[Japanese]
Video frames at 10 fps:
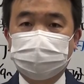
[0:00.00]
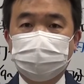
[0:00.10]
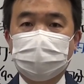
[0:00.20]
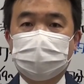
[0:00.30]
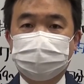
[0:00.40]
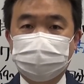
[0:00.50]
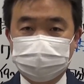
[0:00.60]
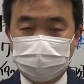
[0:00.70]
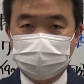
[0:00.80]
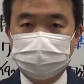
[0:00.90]
どうか
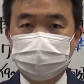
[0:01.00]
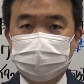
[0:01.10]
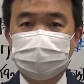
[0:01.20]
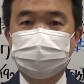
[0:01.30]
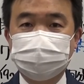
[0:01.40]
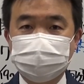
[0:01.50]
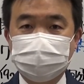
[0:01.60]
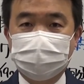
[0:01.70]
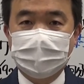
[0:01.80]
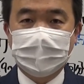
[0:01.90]
皆さん、引き続
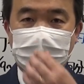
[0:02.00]
き